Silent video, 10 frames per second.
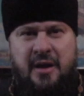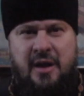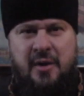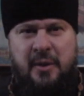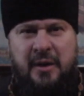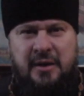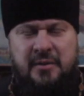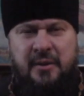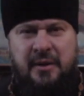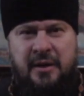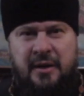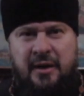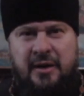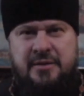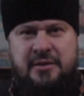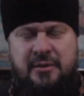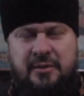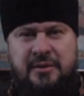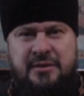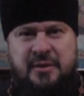и молитвой, эти
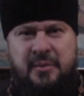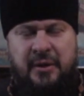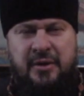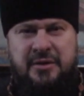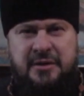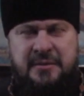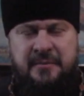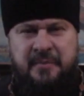трудности пережить.